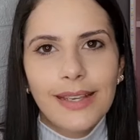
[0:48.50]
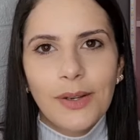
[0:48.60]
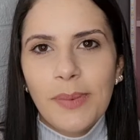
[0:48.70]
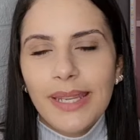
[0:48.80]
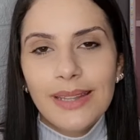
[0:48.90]

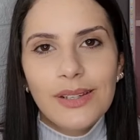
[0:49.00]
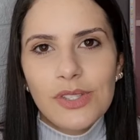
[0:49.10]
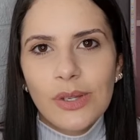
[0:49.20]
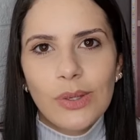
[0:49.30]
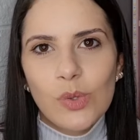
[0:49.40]
Como é que
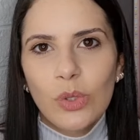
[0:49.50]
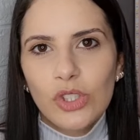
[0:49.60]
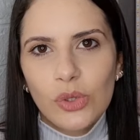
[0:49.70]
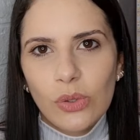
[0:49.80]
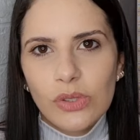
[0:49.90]
lança um negócio
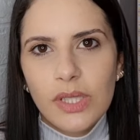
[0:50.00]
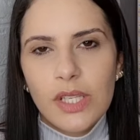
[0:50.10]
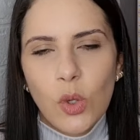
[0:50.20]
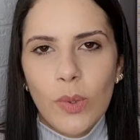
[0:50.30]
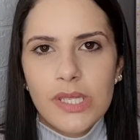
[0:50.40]
gostoso
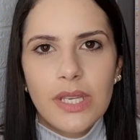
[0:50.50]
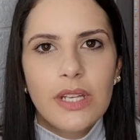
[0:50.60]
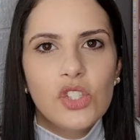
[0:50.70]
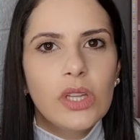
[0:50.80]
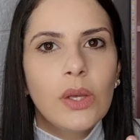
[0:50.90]
desse com uma
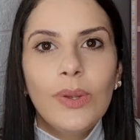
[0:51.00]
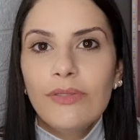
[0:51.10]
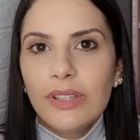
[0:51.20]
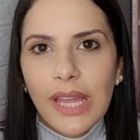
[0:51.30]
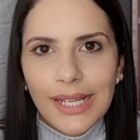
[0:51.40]
cereja tão
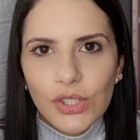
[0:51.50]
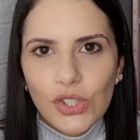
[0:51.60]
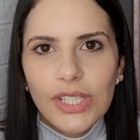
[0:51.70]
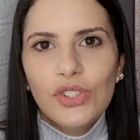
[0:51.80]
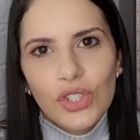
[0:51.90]

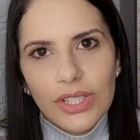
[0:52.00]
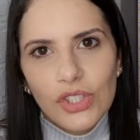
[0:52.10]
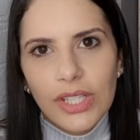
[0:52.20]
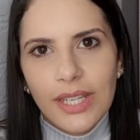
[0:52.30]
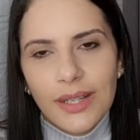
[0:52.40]
evidente e tira
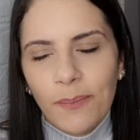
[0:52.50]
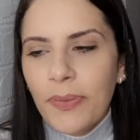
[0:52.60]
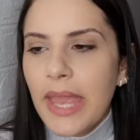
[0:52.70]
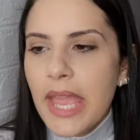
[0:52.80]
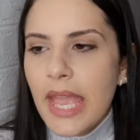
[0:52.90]
de linha?
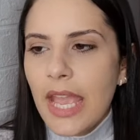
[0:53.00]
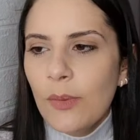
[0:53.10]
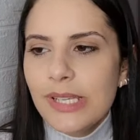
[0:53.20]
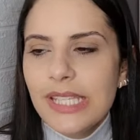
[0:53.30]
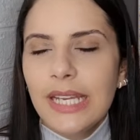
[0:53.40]
É
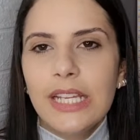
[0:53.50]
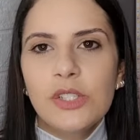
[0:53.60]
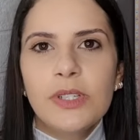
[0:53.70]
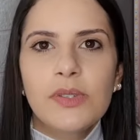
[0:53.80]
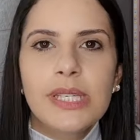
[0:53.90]
uma
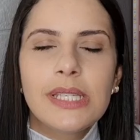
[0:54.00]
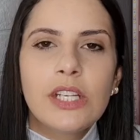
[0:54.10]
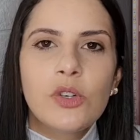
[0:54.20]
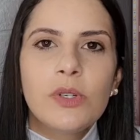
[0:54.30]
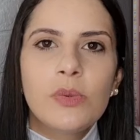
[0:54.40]
cereja, mas você
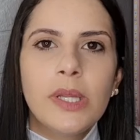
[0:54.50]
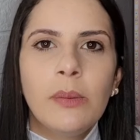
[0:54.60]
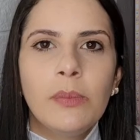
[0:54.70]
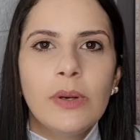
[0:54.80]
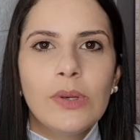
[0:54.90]
sente ao mesmo
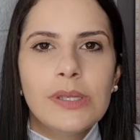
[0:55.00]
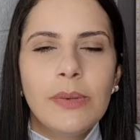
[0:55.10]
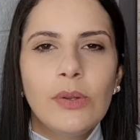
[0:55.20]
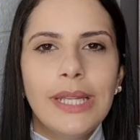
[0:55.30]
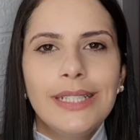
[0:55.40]
tempo uma coisa
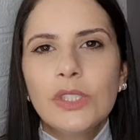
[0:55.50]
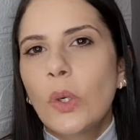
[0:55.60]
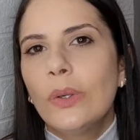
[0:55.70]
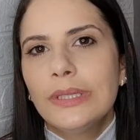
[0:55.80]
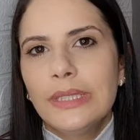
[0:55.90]
meio
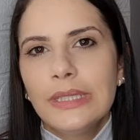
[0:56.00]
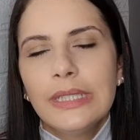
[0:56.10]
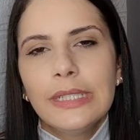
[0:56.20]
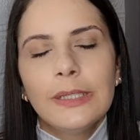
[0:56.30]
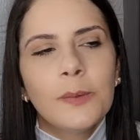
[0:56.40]
leitosa,
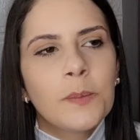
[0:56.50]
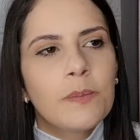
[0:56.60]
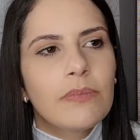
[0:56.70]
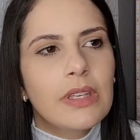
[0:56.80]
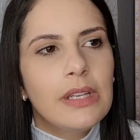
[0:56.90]

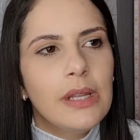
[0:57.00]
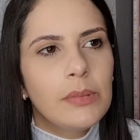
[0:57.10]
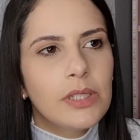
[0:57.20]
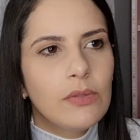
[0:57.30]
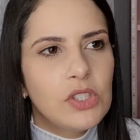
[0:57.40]
que
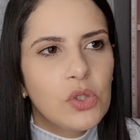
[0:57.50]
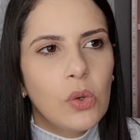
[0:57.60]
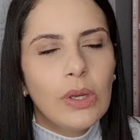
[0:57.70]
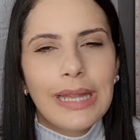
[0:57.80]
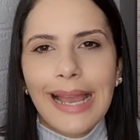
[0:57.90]
lembra talvez
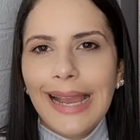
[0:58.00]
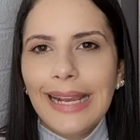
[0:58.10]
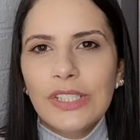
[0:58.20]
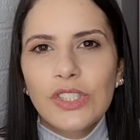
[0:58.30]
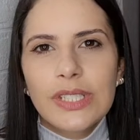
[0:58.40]

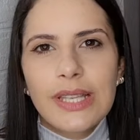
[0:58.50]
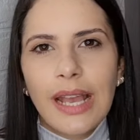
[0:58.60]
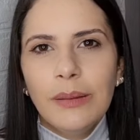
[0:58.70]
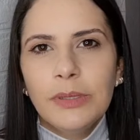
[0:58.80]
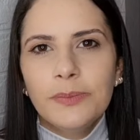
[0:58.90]
chocolate,
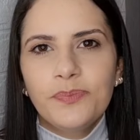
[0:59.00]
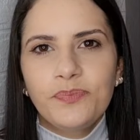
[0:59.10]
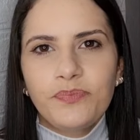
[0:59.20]
sabe?